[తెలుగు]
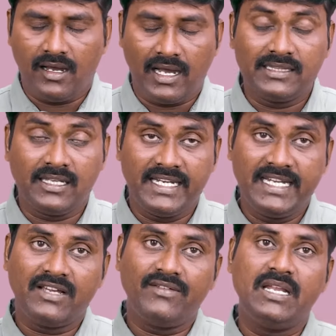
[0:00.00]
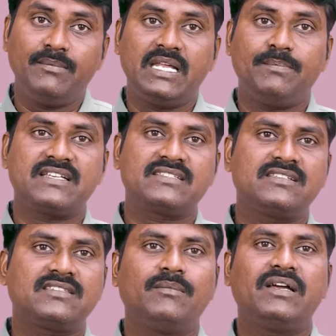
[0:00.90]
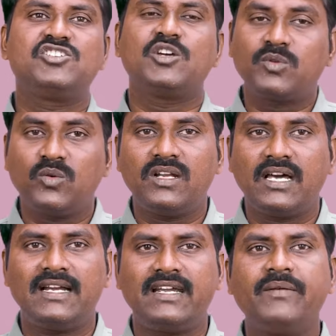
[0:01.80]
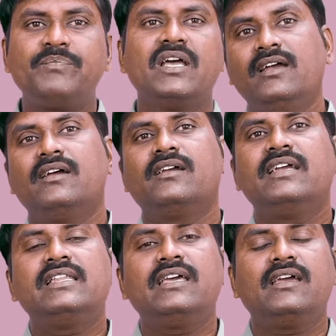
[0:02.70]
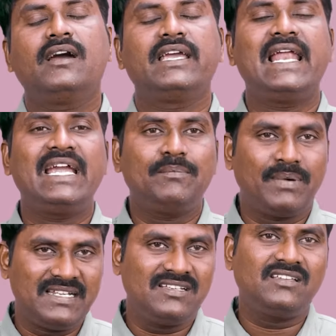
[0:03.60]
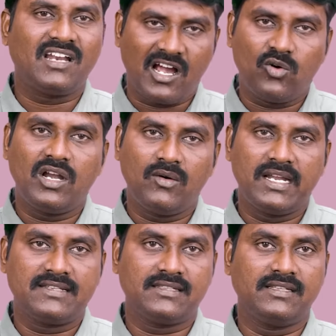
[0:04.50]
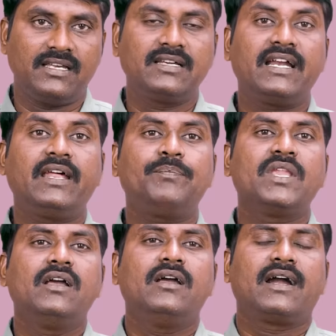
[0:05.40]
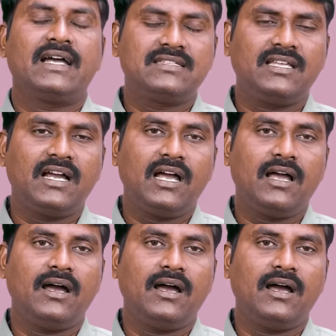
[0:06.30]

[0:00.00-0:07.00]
అందరు ఇంటికి వెళ్ళి మరీ ప్రశ్నిస్తామని చెప్తూ ఉన్నారంటే ఇది ఇలాంటి పరిస్థితి రాకుండా ఉండాల్సింది ఎందుకంటే ఖచ్చితంగా